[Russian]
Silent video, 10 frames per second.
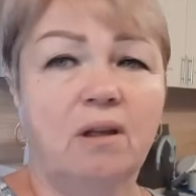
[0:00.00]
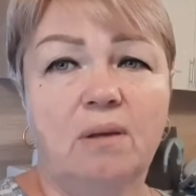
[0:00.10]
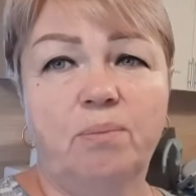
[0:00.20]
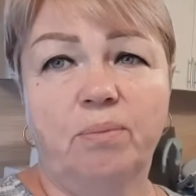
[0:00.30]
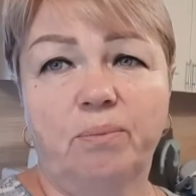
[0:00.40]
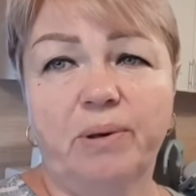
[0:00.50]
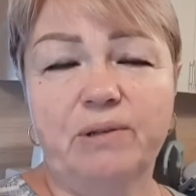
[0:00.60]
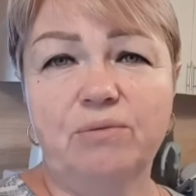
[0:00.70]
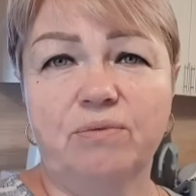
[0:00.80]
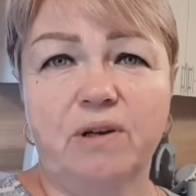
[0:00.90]
И
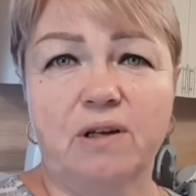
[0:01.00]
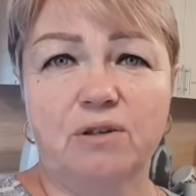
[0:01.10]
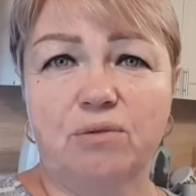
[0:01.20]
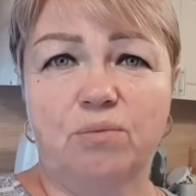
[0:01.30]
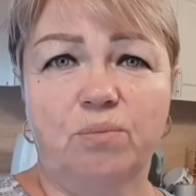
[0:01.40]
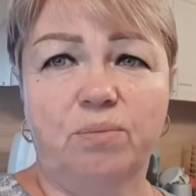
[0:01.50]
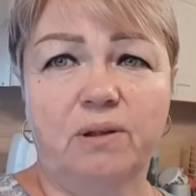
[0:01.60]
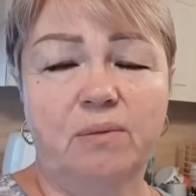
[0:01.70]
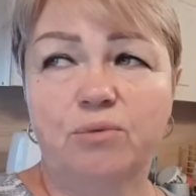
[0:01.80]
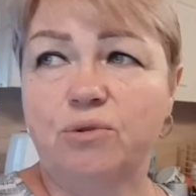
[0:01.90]
пойду выкашу. Она
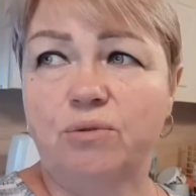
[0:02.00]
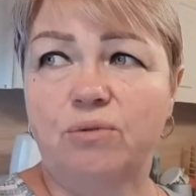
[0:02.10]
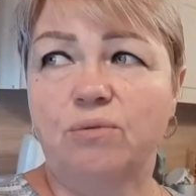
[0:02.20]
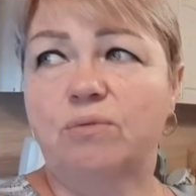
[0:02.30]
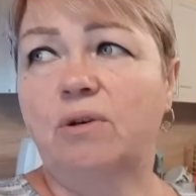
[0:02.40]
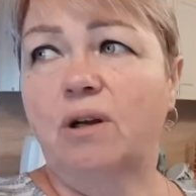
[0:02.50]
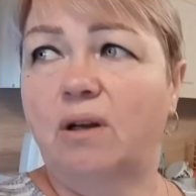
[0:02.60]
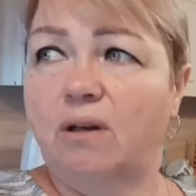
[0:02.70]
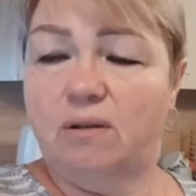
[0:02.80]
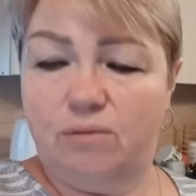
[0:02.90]
потому что, ну,
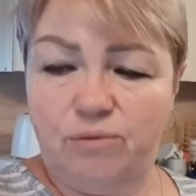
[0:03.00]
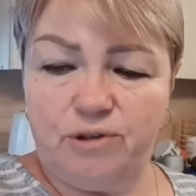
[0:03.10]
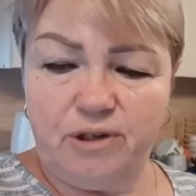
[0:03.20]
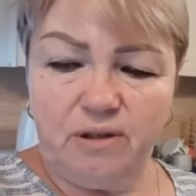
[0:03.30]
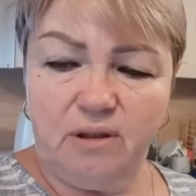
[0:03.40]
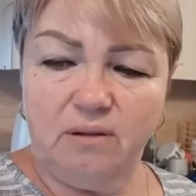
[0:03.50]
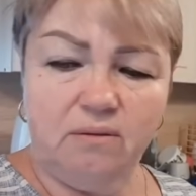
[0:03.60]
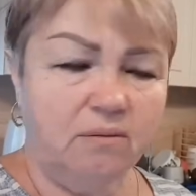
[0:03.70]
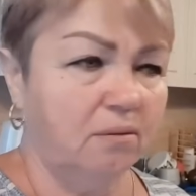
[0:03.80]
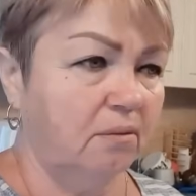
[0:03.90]

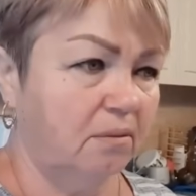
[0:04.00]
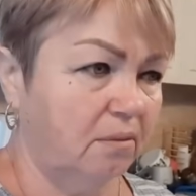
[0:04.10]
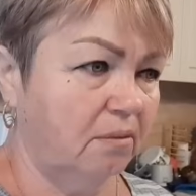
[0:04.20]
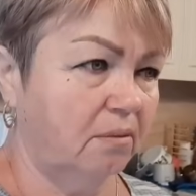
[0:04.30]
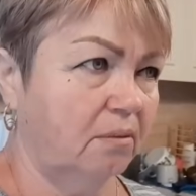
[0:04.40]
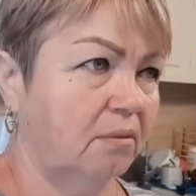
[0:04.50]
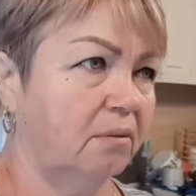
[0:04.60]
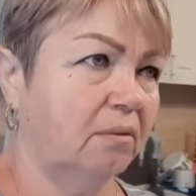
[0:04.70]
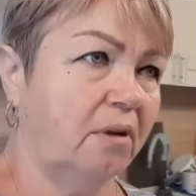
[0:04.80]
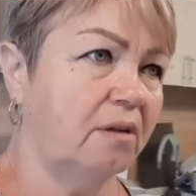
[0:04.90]
очень да, не, не.
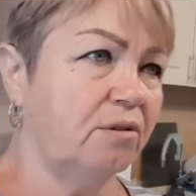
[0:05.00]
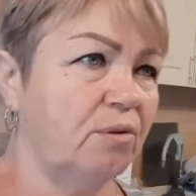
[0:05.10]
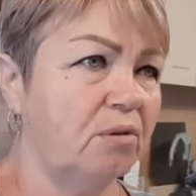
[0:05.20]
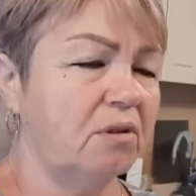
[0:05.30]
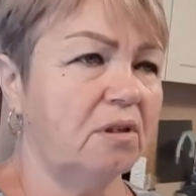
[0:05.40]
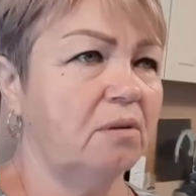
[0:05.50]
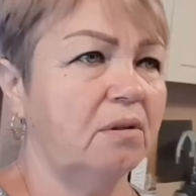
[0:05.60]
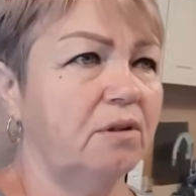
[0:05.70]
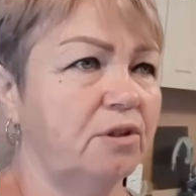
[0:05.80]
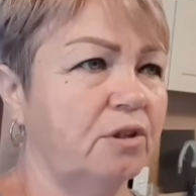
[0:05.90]
на солнце
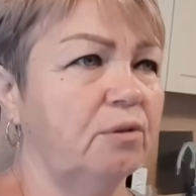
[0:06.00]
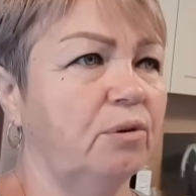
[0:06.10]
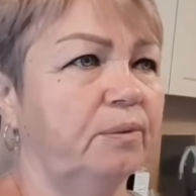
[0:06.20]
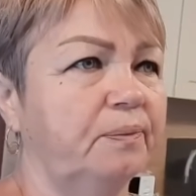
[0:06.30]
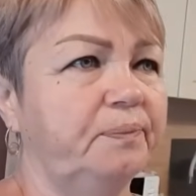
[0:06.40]
не тяжело.